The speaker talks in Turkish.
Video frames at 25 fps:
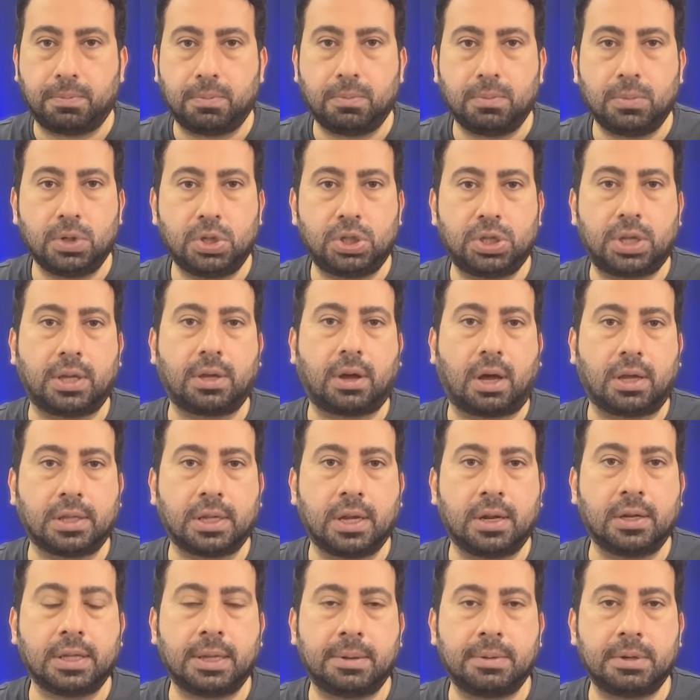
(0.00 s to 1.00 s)
işte
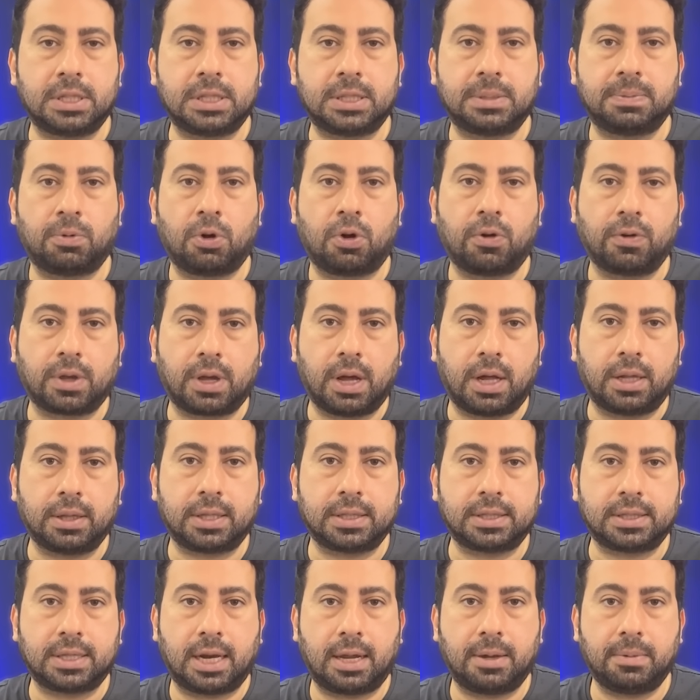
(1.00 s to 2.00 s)
Adana Demirspor
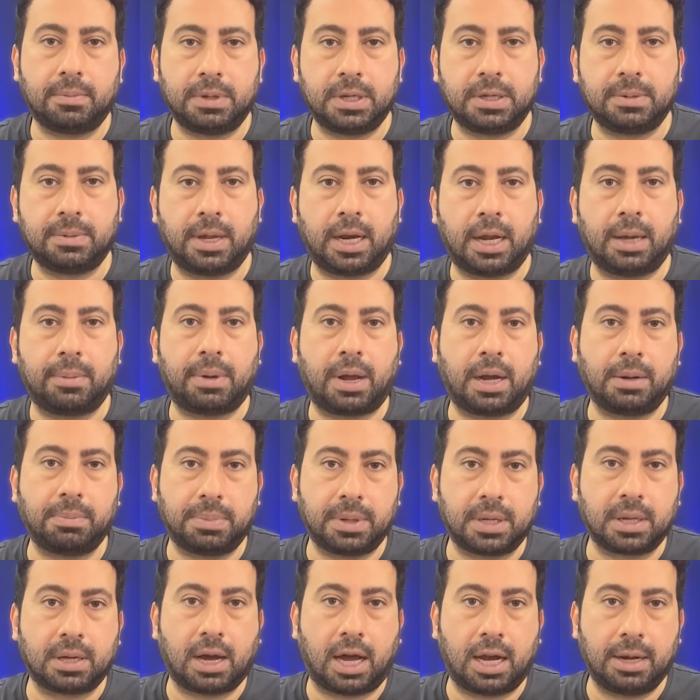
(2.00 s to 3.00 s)
Galatasaray bir beraber
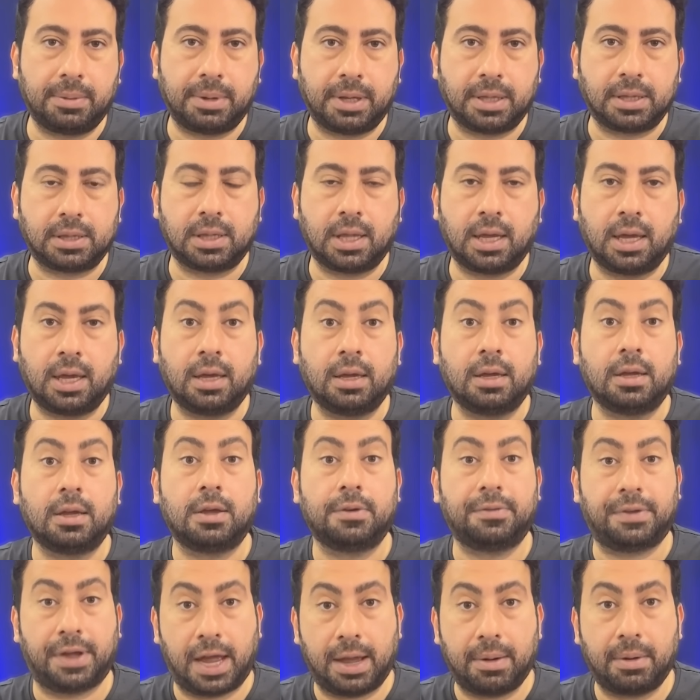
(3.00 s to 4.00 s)
bir galibiyetle
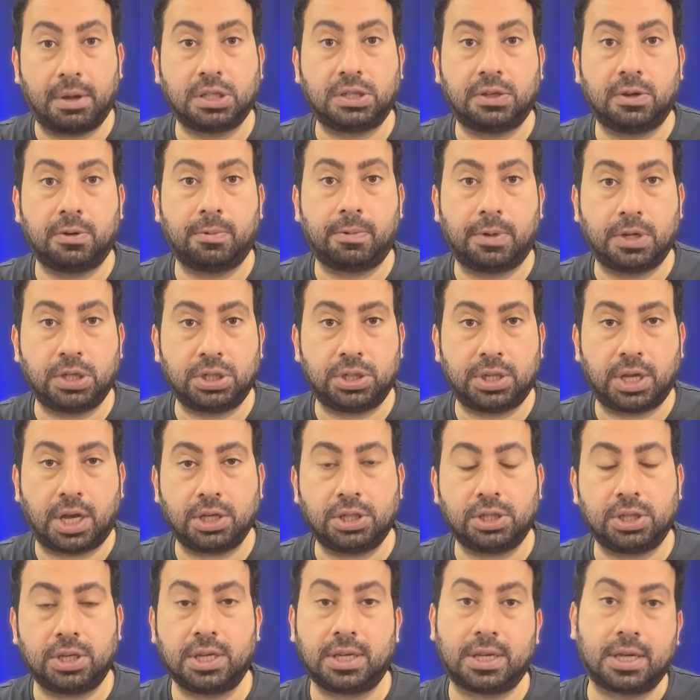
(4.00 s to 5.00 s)
Fenerbahçe ve Beşiktaş iki